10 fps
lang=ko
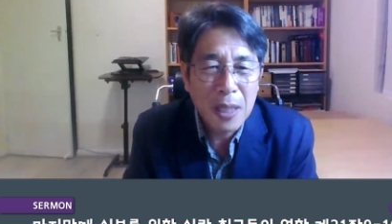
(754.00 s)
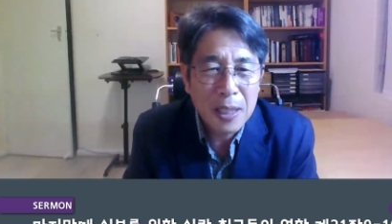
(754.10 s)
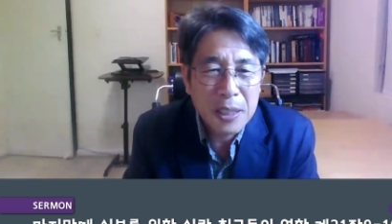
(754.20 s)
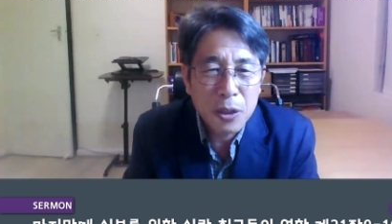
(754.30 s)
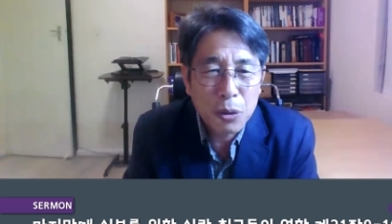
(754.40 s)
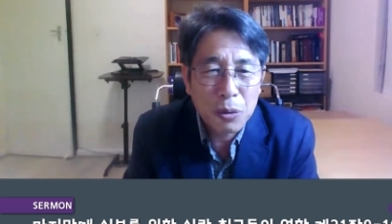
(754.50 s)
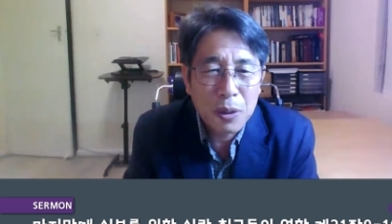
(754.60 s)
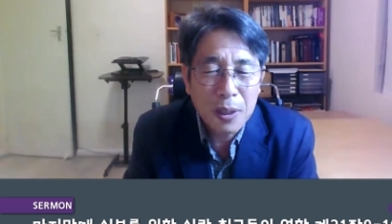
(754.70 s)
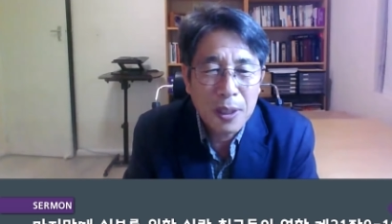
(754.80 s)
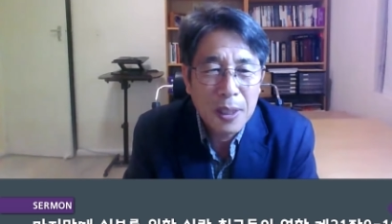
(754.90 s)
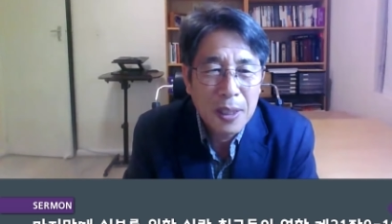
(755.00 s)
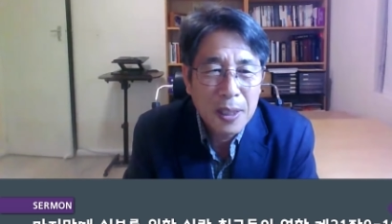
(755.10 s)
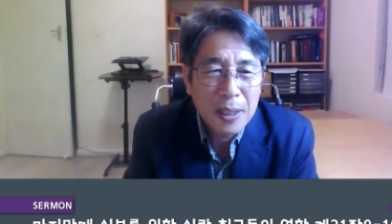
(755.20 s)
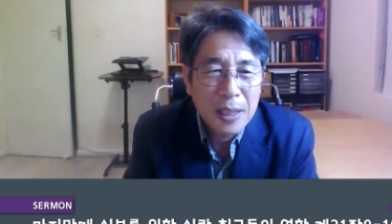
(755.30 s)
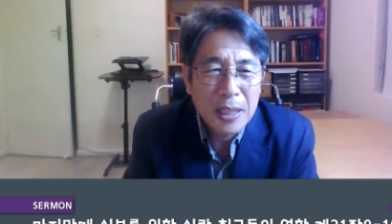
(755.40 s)
일어날
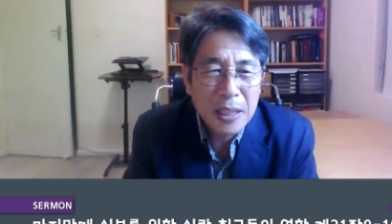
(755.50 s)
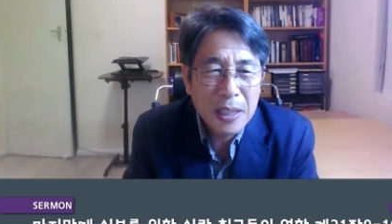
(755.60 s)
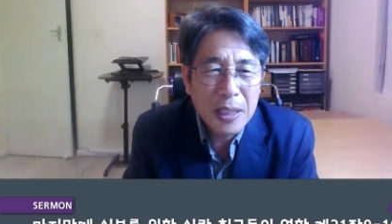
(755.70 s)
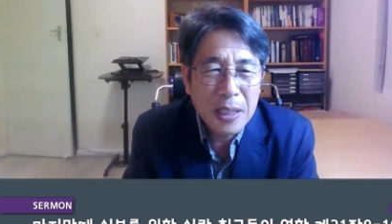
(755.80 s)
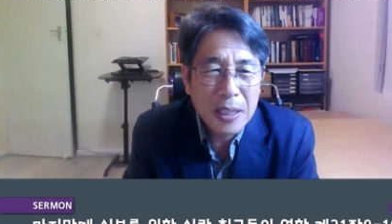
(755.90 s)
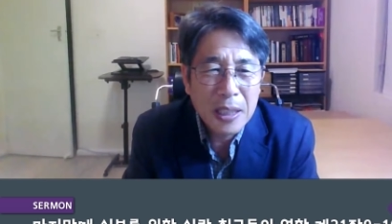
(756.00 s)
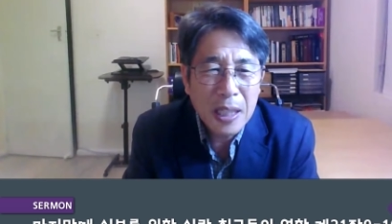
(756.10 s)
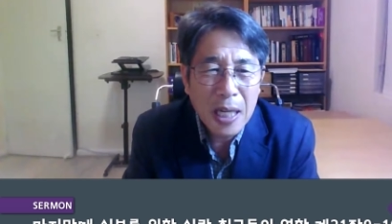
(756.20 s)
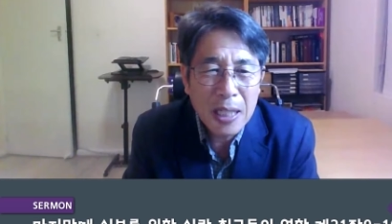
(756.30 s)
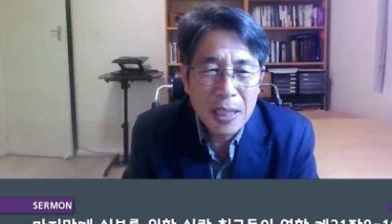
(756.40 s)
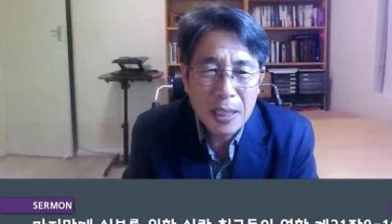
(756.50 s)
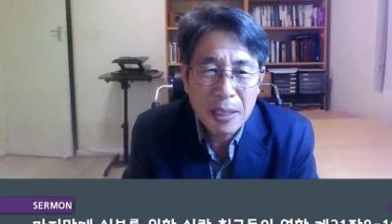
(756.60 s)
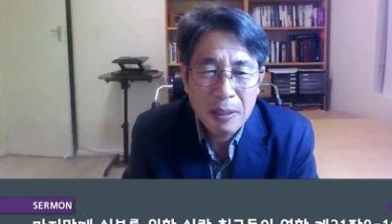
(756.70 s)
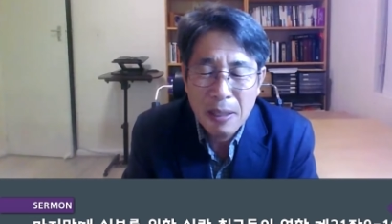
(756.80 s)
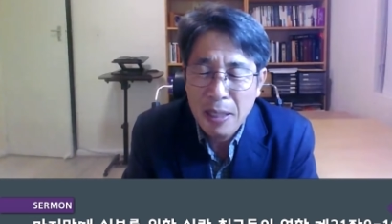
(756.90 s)
징조들을 이 시,
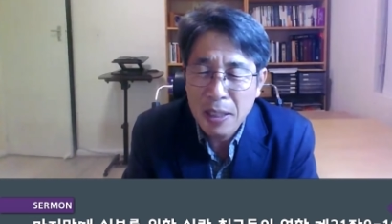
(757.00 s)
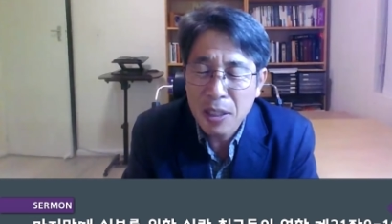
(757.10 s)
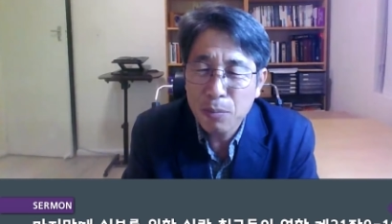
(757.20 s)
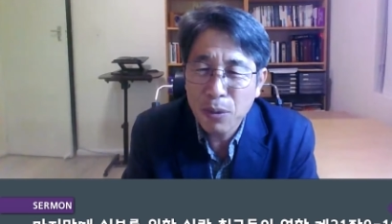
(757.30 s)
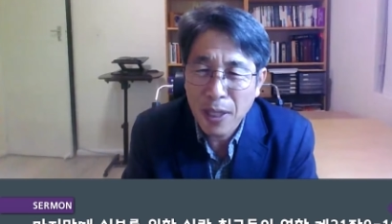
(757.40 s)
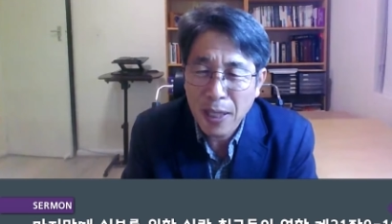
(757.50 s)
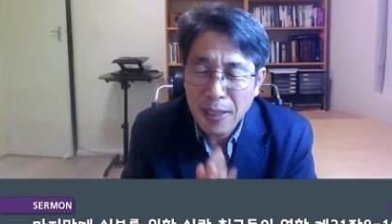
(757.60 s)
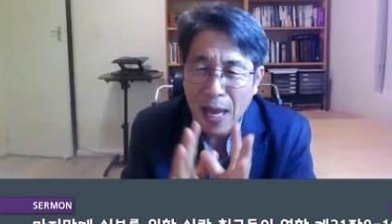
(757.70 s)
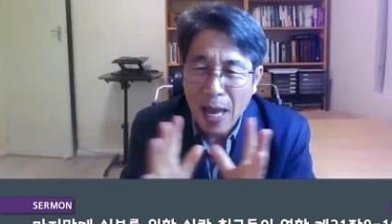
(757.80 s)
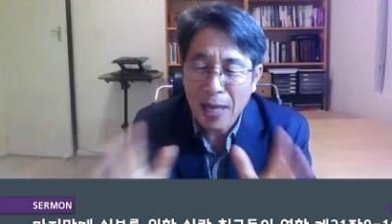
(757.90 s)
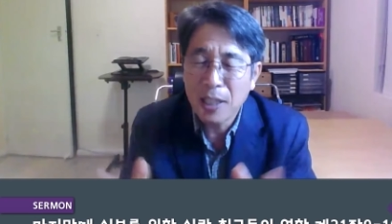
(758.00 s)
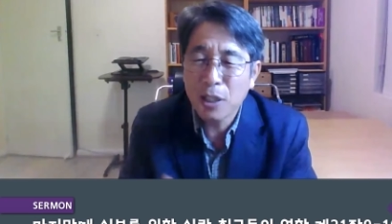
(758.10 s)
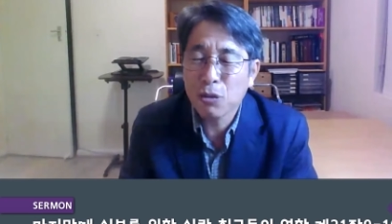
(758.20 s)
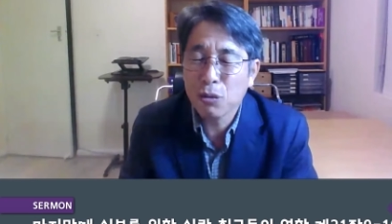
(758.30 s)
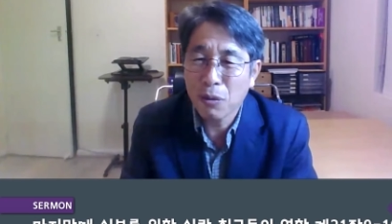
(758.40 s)
신랑이 신부에게 다
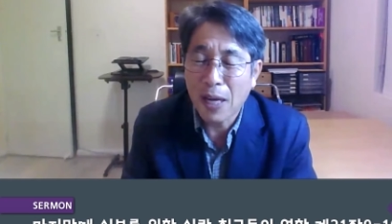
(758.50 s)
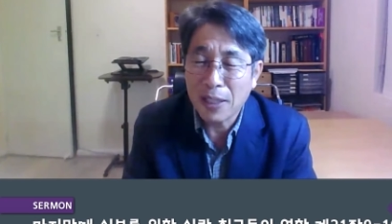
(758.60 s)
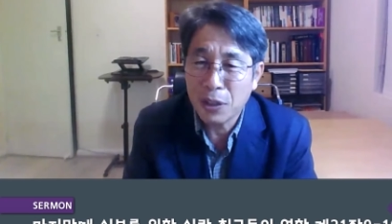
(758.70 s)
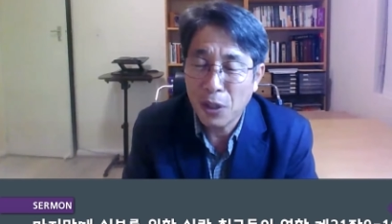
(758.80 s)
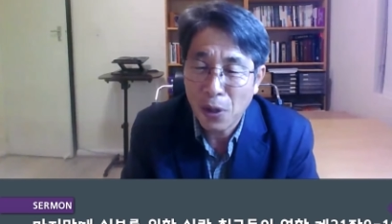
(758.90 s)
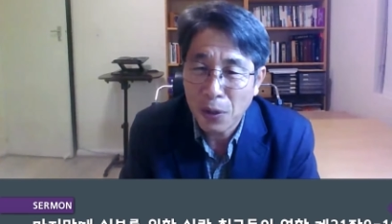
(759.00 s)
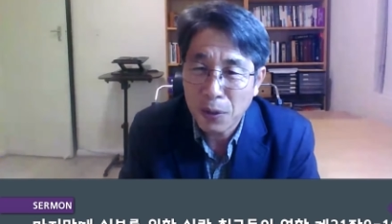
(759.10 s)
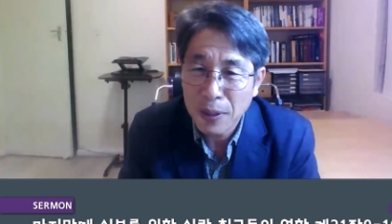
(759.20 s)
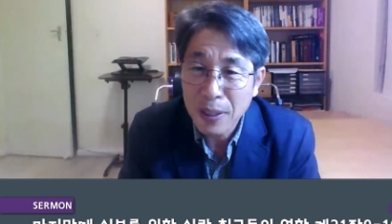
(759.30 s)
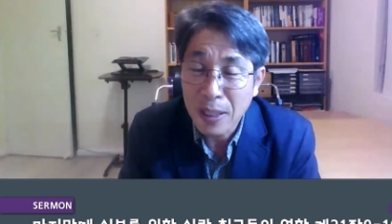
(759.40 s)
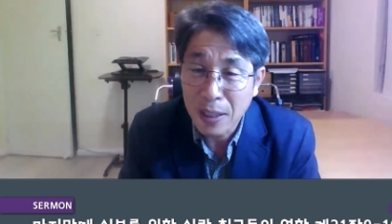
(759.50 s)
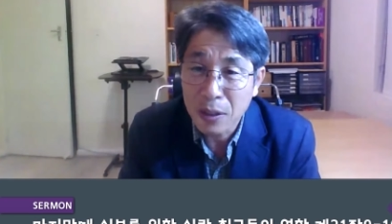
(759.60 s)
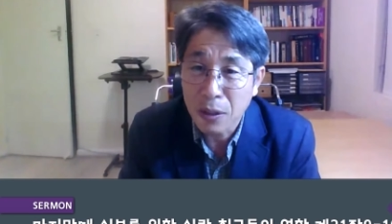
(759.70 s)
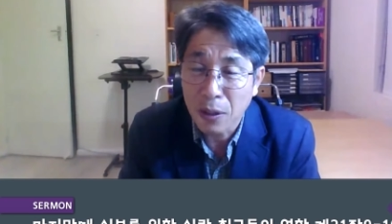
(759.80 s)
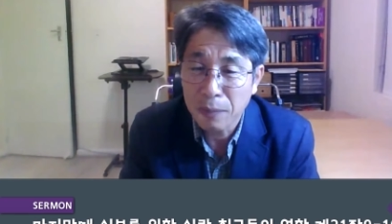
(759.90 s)
알려주고 갔죠.
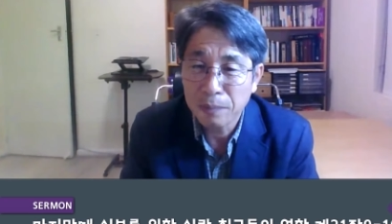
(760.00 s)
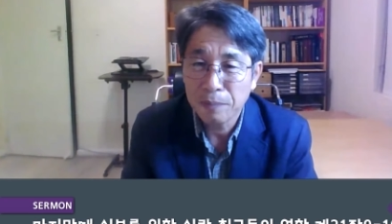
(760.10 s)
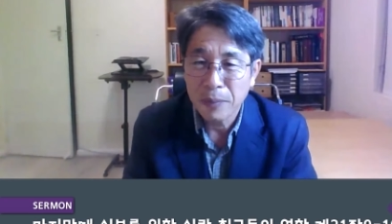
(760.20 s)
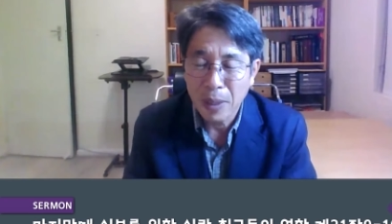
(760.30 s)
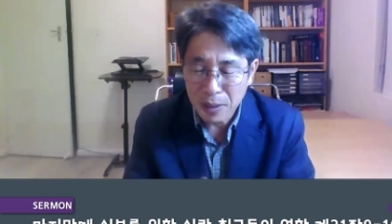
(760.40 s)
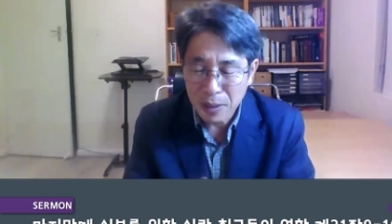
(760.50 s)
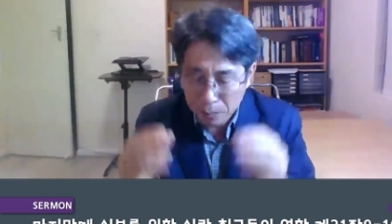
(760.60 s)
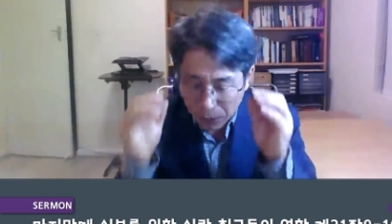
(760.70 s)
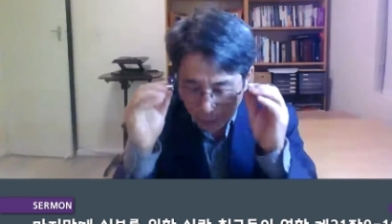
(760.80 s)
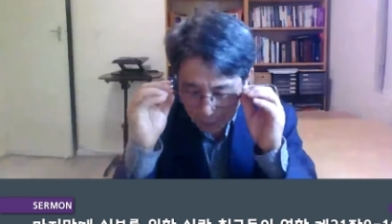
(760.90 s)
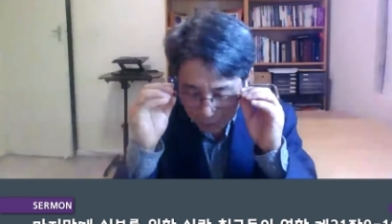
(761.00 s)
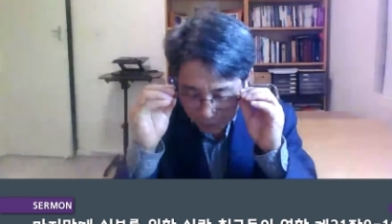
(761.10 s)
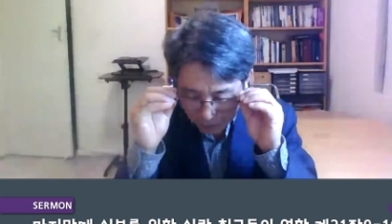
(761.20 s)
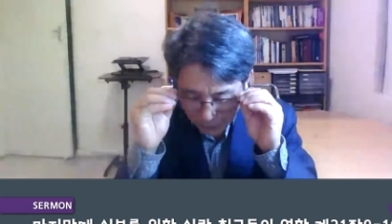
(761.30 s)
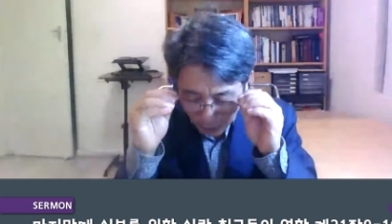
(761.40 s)
그렇죠.
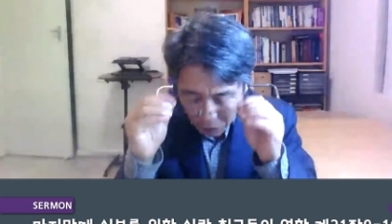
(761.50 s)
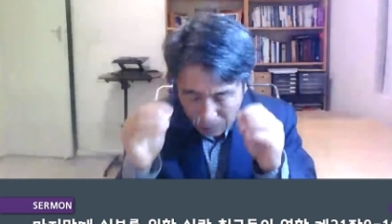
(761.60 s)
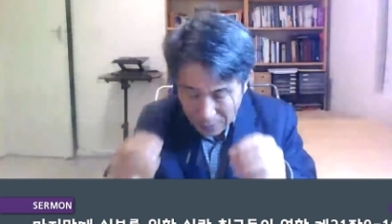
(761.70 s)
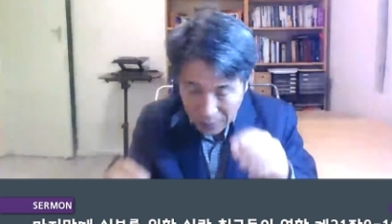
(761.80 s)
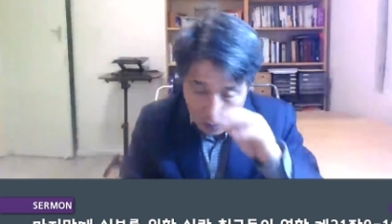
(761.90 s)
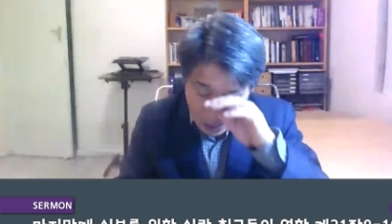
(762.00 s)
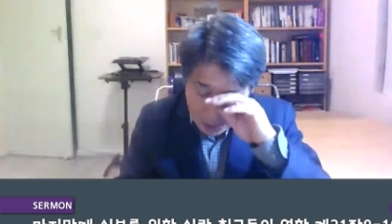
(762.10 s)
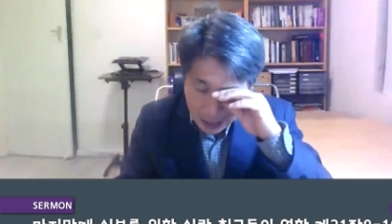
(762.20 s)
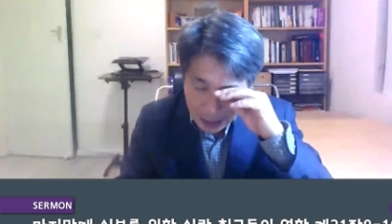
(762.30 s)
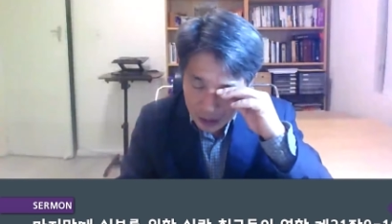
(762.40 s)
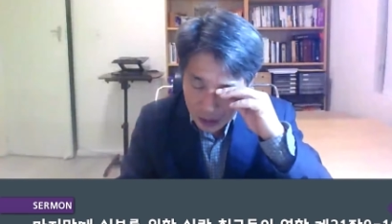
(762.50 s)
신부는 결혼한